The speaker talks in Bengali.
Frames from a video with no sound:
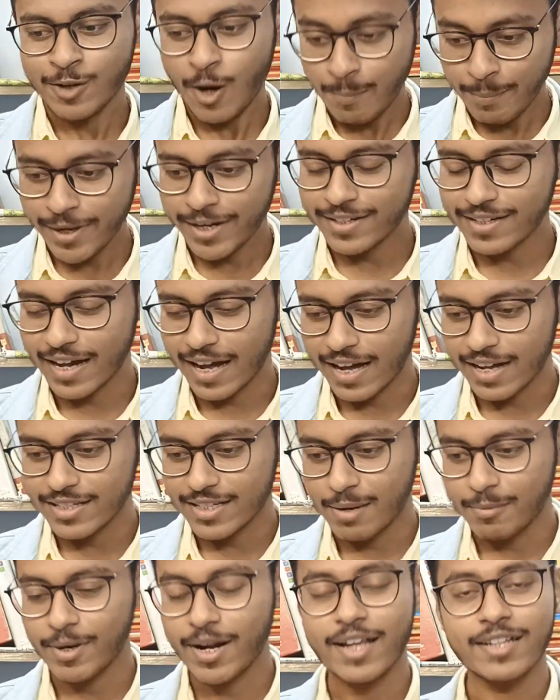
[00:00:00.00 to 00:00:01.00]
টপিকটা
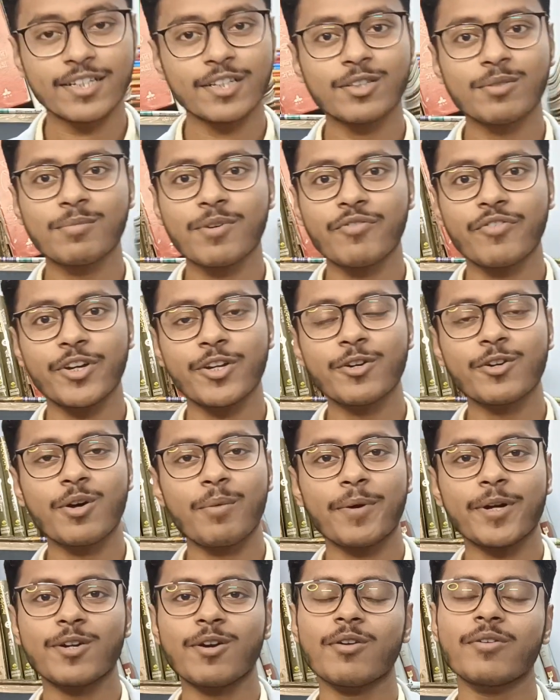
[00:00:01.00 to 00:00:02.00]
যেমন আজকে তোমরা ভিডিও
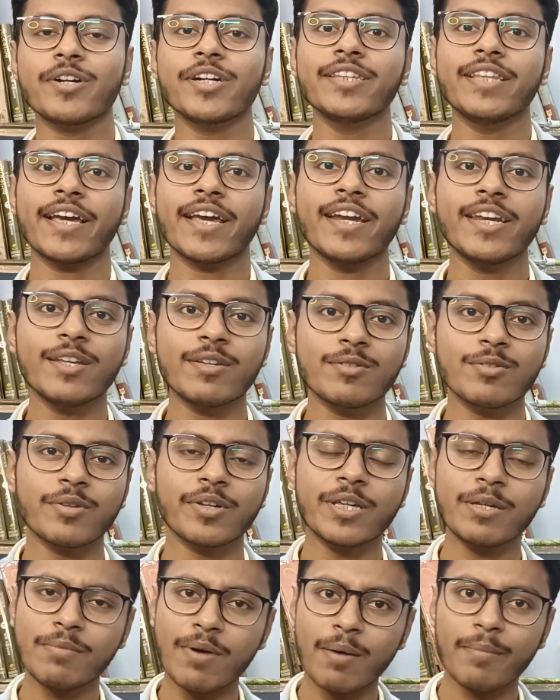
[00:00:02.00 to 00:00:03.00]
টপিকটা অলরেডি দেখে নিয়েছো
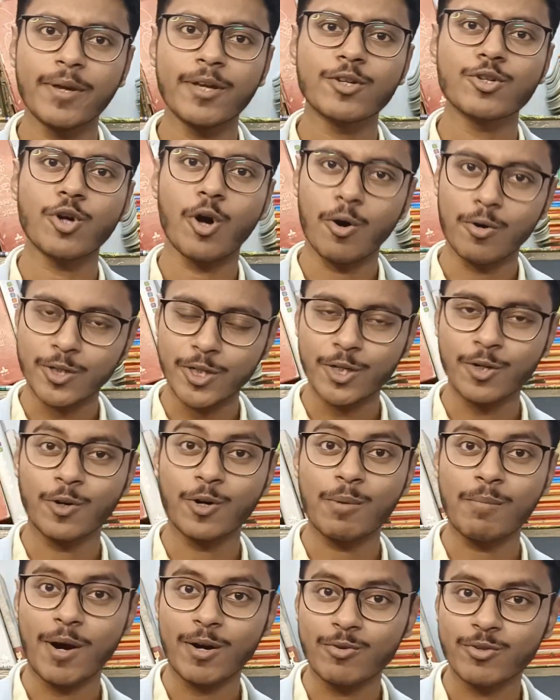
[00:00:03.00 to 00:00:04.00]
কীভাবে সহজেই
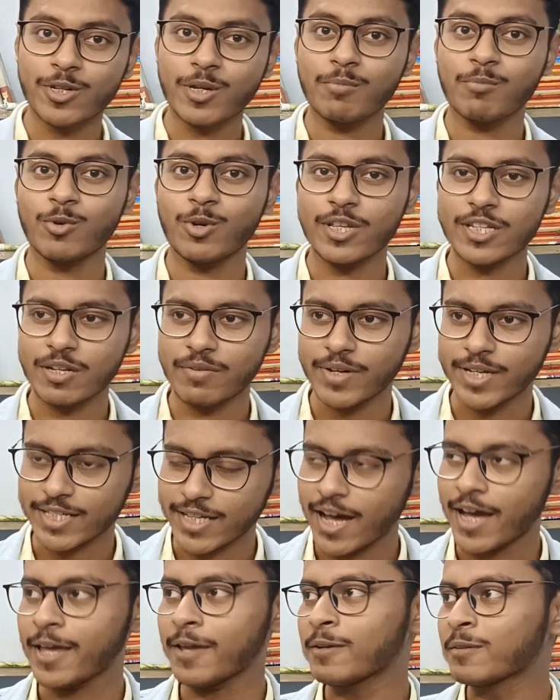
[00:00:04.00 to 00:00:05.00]
কোনো মানুষকে ভুলে যাওয়া
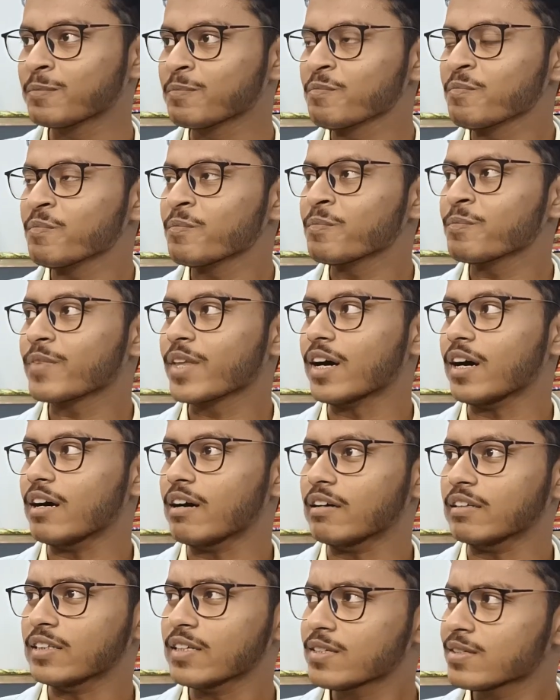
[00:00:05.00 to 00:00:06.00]
যায়
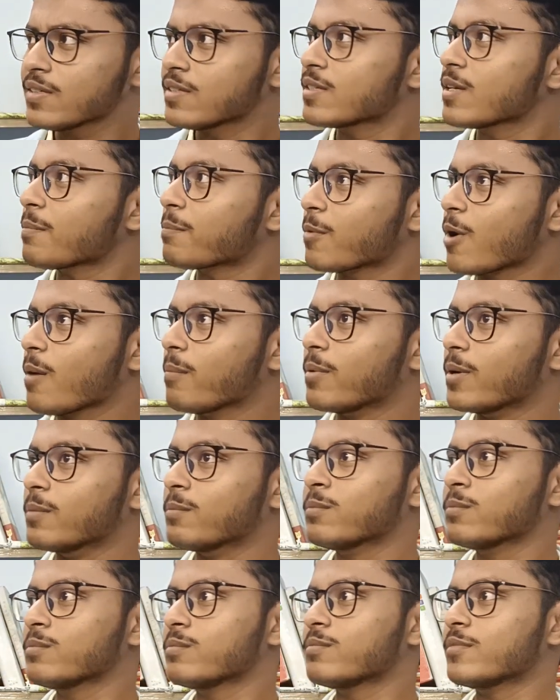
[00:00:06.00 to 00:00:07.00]
দিস ইজ আ
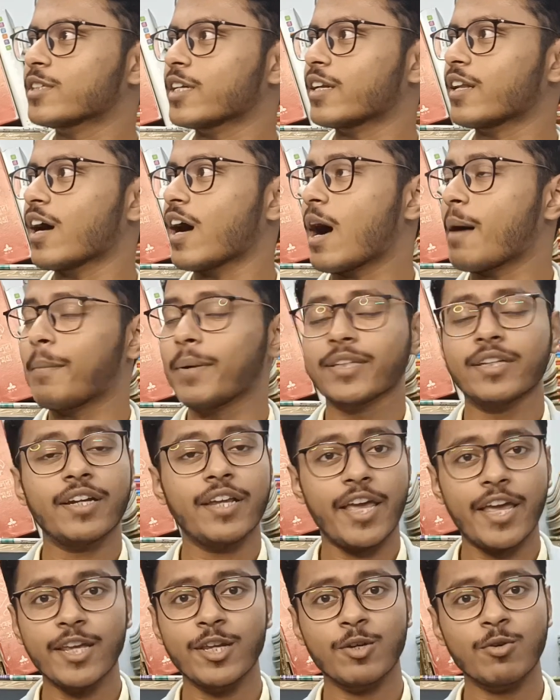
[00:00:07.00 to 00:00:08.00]
প্রবলেম যেটা আমাদের
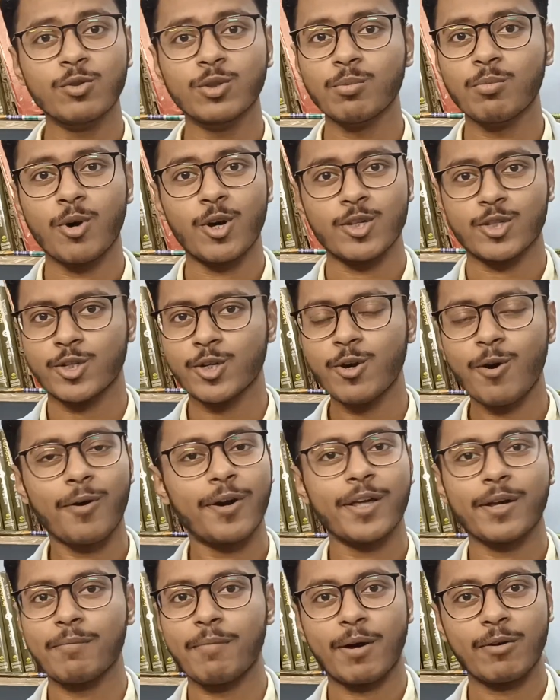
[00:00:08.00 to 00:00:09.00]
এই ইউথ বয়সে
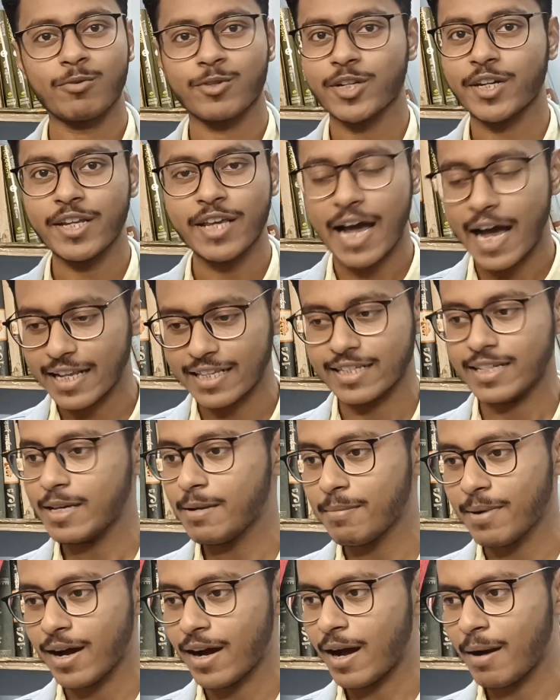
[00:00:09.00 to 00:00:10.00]
অনেক মানুষেরই আছে
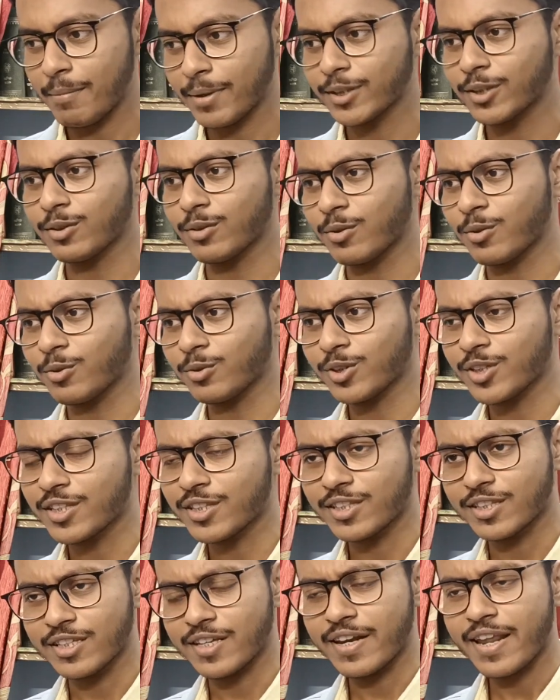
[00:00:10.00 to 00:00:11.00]
বা আমাদের
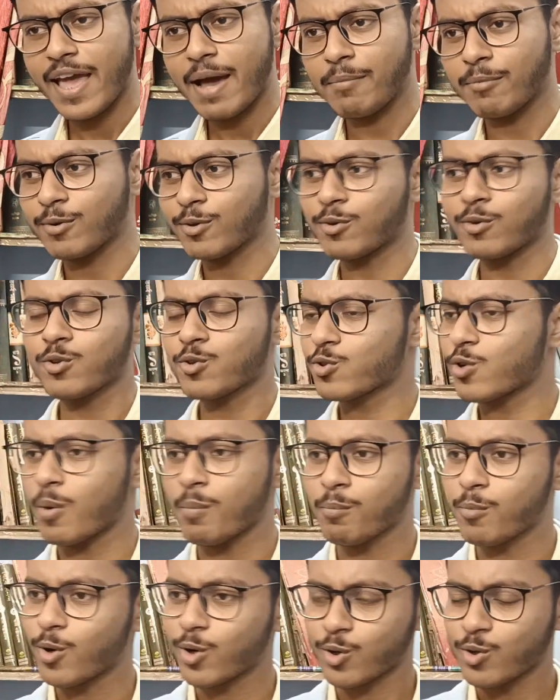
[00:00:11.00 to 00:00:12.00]
দৈনন্দিনে এমন কোনো
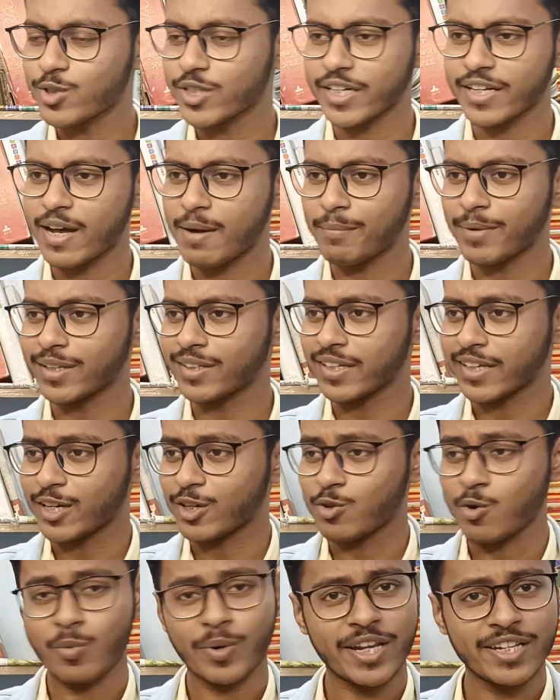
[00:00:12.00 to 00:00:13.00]
সম্পর্ক যেটা আমরা থেকে
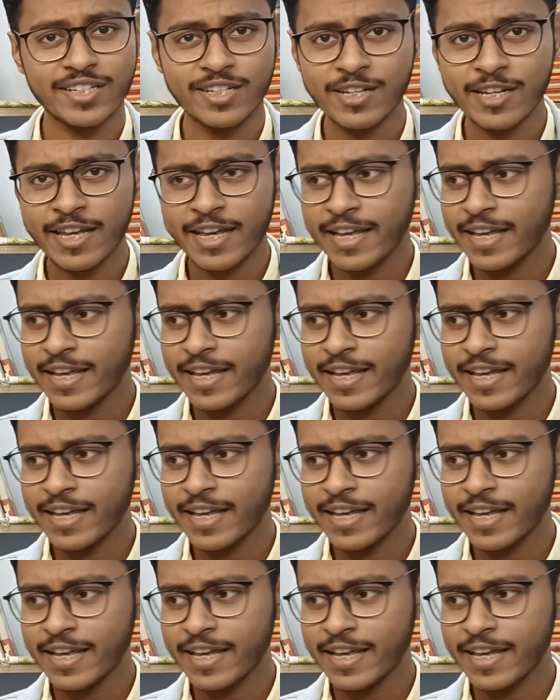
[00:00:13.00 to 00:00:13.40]
ঠকেছি